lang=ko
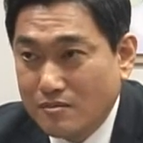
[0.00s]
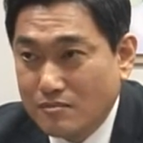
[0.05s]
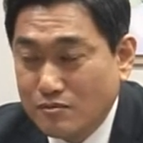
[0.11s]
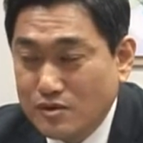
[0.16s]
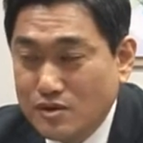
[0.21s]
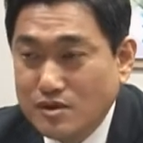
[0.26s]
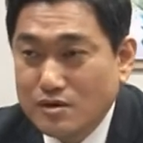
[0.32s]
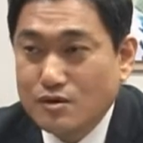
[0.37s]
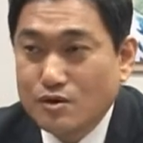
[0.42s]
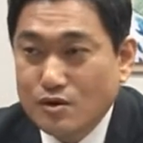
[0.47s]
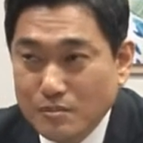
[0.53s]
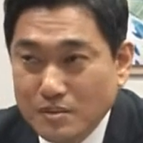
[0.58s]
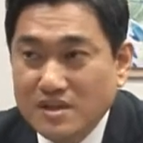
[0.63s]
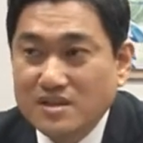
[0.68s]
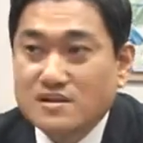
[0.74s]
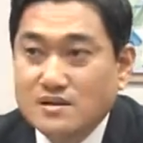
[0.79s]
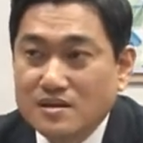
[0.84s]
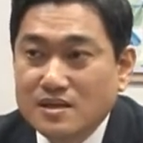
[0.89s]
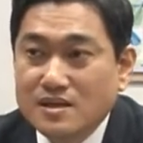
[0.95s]
뭐 이런
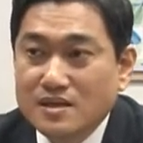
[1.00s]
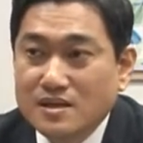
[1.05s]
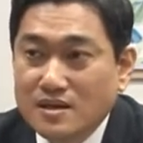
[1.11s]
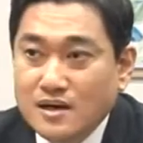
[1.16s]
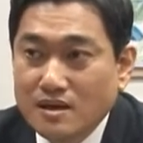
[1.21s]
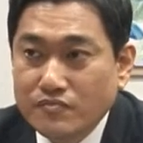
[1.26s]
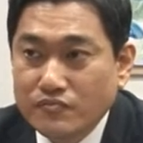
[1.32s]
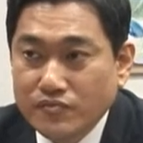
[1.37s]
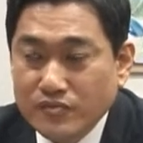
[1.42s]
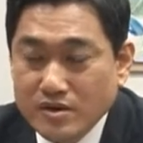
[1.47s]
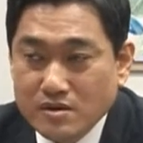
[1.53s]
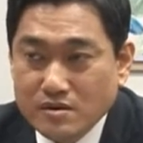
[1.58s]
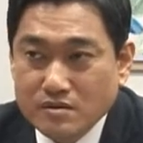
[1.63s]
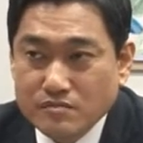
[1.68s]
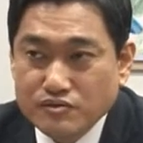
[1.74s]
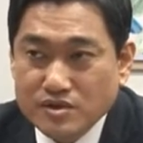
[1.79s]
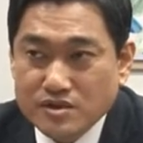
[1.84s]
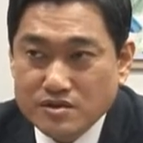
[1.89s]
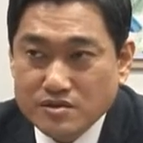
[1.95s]
것만 들리니까
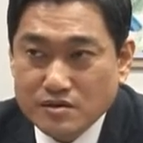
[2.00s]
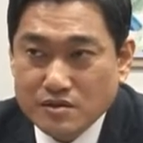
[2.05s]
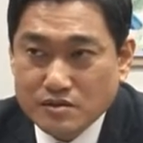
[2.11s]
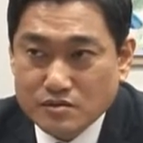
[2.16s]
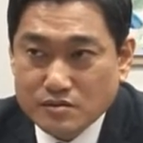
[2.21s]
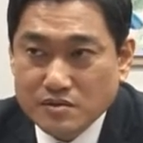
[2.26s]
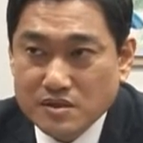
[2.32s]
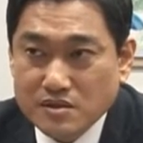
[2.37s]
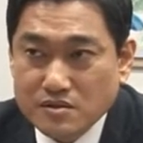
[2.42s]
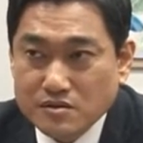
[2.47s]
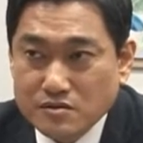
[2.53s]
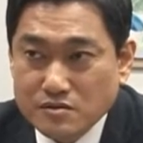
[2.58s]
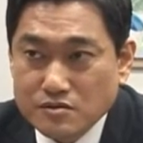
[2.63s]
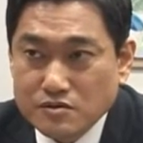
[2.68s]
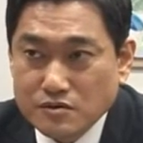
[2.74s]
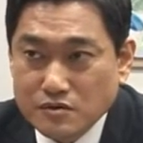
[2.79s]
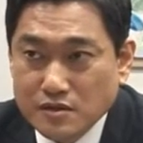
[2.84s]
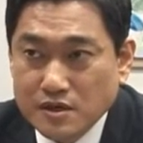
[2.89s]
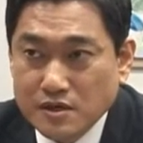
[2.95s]
그런 프레셔가 음. 좀 있는
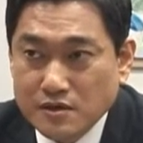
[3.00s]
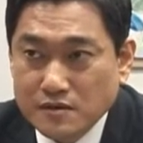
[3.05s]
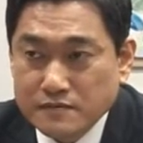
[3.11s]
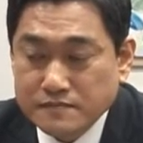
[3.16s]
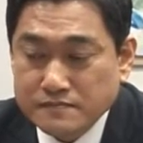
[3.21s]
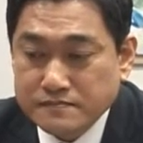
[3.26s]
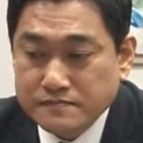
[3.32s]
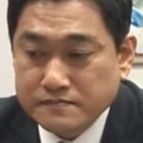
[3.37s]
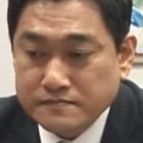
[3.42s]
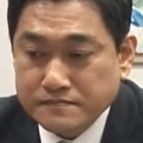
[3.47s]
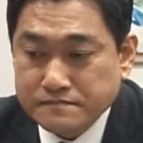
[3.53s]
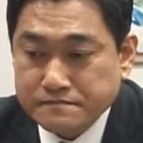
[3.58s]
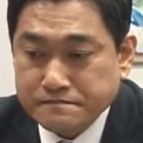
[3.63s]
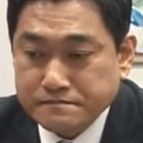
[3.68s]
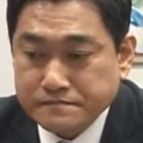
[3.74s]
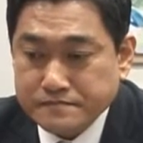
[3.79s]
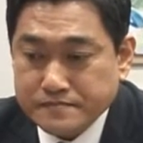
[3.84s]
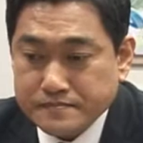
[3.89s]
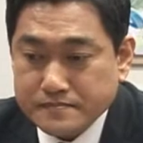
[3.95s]
거죠. 예. 음.
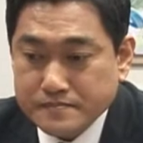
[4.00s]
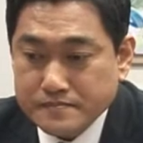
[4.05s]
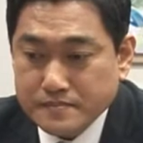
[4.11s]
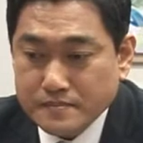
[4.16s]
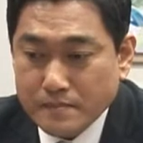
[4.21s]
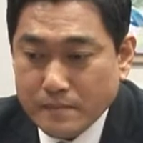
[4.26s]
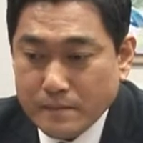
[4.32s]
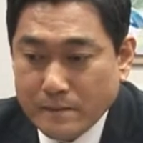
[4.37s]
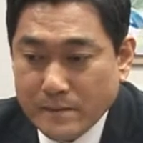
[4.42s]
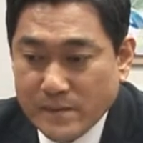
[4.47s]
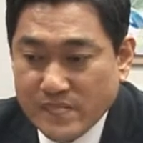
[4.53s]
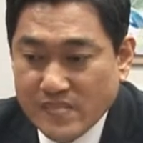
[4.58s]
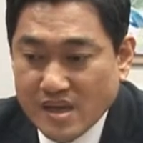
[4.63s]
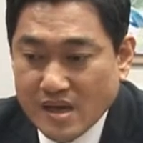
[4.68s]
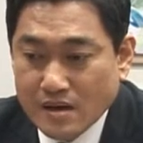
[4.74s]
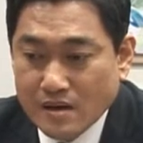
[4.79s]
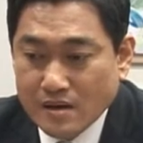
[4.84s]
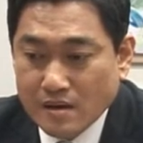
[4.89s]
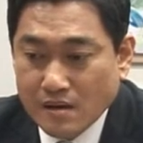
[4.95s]

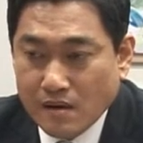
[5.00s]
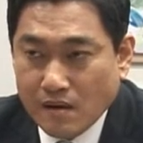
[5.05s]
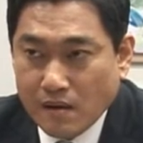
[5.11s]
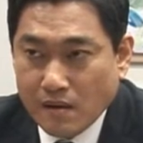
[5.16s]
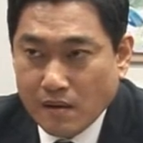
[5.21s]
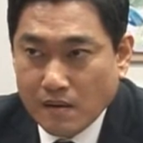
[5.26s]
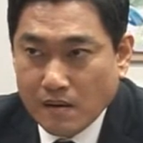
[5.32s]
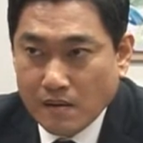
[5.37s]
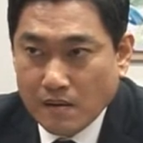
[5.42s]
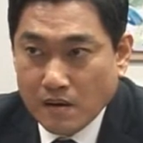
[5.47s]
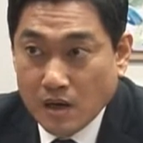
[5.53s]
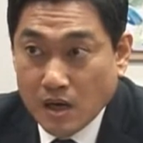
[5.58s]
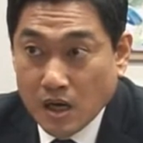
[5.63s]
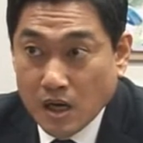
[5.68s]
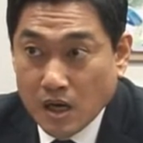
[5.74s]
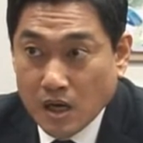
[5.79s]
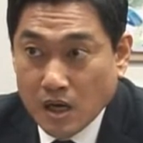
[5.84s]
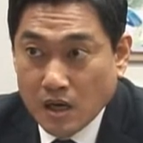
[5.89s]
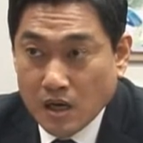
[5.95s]
그러면
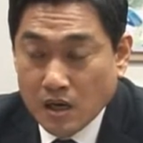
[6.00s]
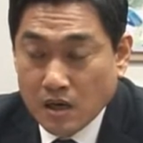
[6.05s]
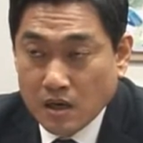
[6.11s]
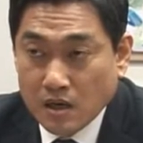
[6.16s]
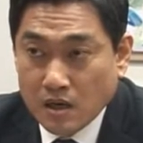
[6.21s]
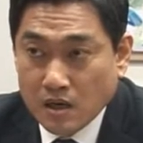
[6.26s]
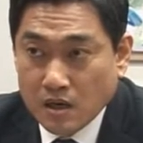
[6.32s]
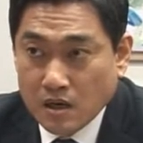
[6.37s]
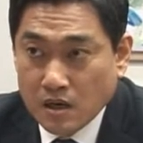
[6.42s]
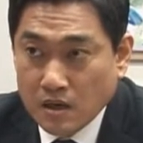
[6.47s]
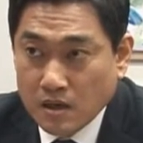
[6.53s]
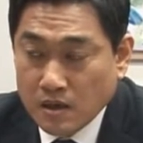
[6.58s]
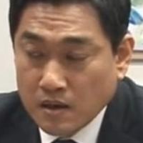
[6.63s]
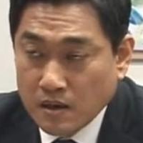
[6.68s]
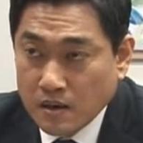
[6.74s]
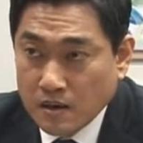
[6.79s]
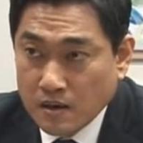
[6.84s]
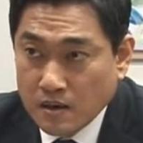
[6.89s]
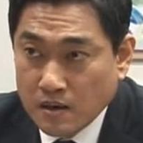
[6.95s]
대표님께서는 이제
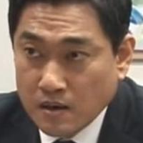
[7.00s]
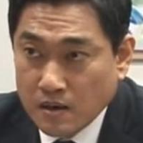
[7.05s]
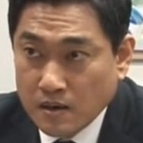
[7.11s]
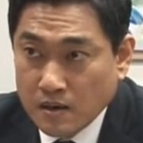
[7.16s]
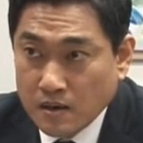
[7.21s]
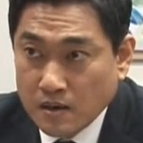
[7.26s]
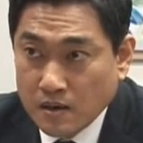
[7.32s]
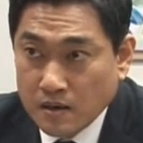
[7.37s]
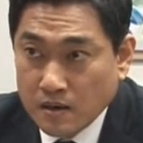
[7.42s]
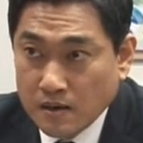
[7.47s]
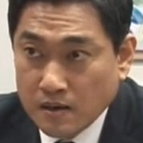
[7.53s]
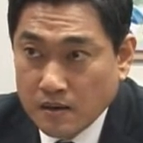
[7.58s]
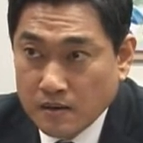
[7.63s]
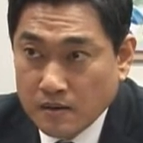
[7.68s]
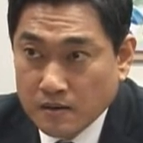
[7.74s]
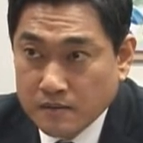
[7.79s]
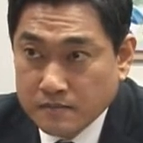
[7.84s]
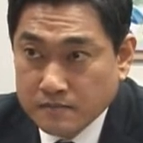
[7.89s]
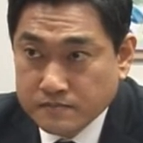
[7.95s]
그렇지 않은
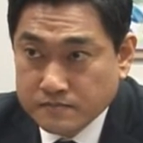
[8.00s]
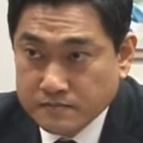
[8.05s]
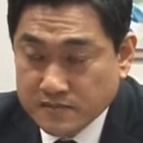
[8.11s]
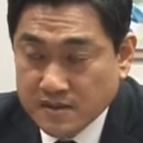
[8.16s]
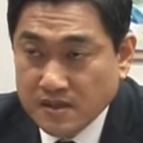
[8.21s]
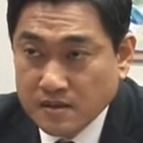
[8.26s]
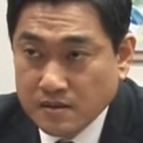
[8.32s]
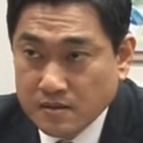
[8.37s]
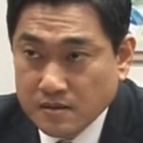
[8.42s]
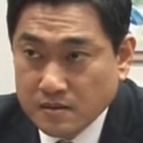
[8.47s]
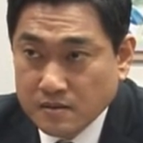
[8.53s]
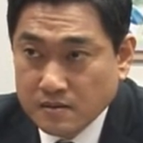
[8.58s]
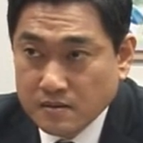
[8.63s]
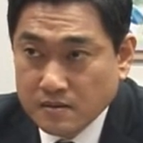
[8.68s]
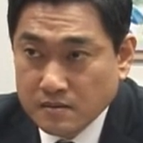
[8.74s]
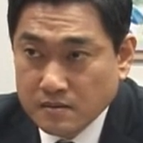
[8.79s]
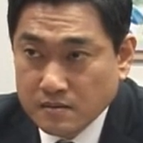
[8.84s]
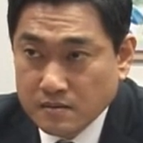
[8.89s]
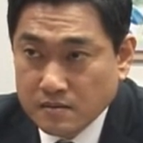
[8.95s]
목소리도 네.
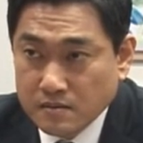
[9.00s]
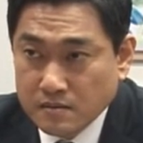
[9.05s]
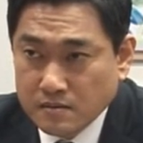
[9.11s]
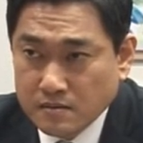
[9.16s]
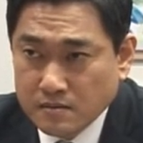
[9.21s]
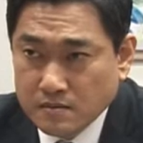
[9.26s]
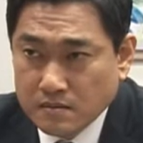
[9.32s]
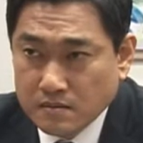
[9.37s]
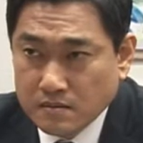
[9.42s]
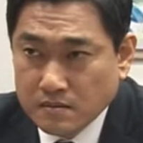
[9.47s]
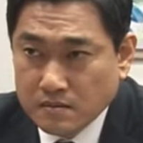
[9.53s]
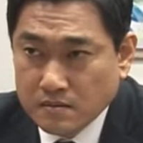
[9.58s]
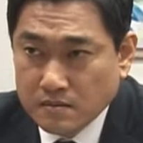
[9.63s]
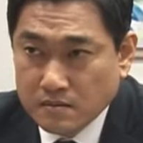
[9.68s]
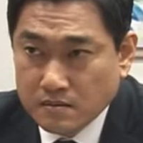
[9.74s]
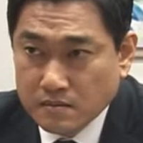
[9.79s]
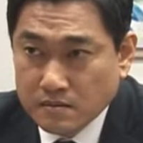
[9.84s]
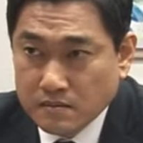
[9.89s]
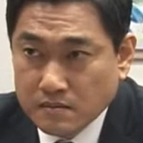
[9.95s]
그
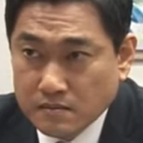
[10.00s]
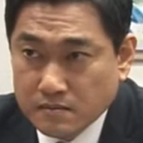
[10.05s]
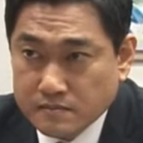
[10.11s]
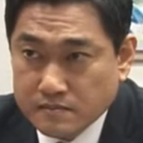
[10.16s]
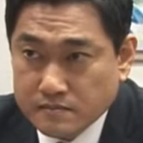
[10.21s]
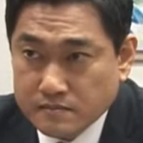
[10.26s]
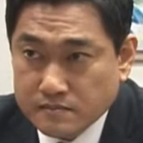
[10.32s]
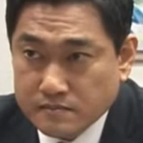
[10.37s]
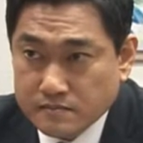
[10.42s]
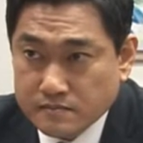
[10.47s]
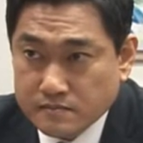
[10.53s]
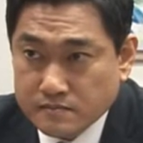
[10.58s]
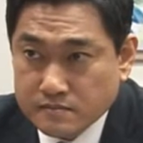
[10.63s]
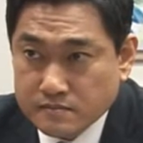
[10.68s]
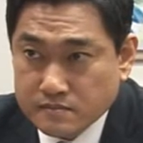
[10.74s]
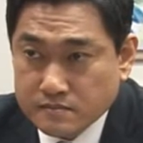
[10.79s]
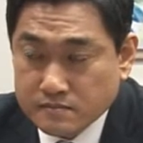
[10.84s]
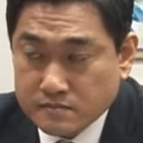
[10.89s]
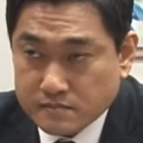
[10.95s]

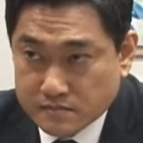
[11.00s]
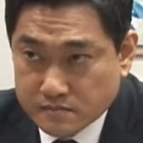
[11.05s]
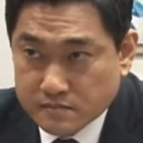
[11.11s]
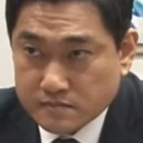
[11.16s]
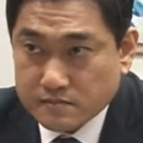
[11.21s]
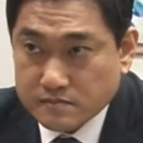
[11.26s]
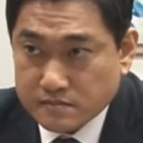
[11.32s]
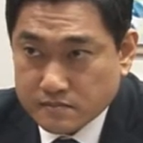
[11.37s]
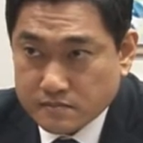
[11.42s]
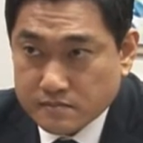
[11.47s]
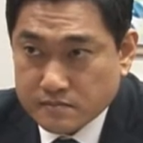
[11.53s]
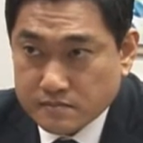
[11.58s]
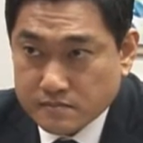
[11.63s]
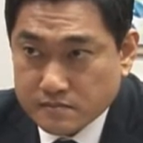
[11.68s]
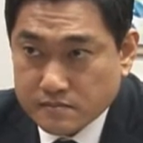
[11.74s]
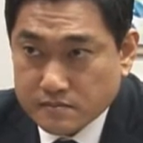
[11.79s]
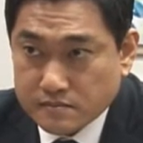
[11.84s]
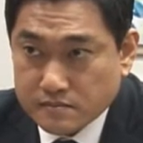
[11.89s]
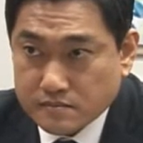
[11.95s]
유권자들도
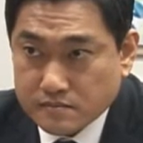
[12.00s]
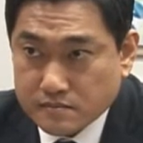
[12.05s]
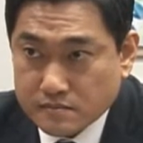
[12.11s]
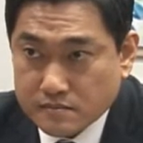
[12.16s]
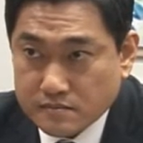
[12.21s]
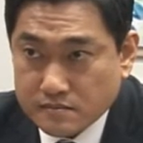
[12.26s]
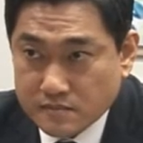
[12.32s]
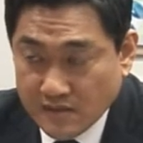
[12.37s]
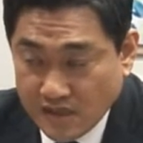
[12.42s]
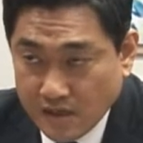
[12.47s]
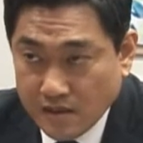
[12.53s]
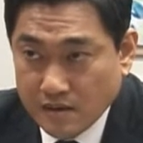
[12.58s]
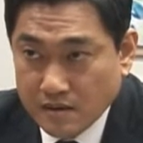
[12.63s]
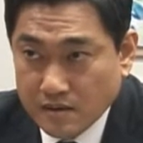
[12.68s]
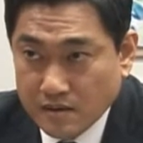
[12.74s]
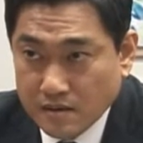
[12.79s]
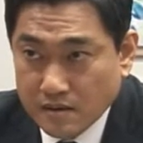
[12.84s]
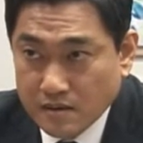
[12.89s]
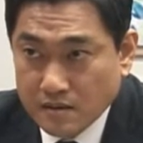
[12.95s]
있다. 예.
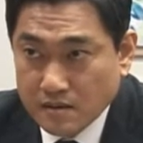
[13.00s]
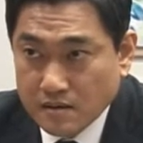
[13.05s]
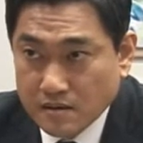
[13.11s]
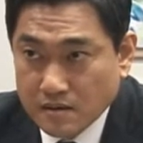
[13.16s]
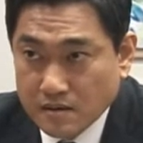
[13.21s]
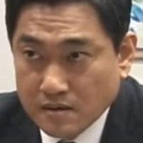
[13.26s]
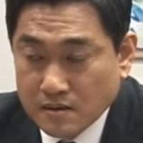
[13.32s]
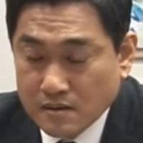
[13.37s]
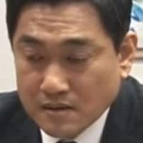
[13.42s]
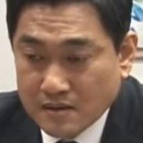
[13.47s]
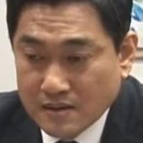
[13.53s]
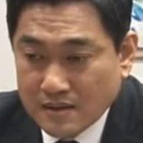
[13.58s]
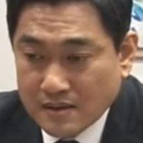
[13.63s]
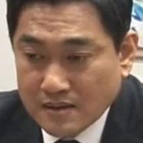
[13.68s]
이런 이야기시네요.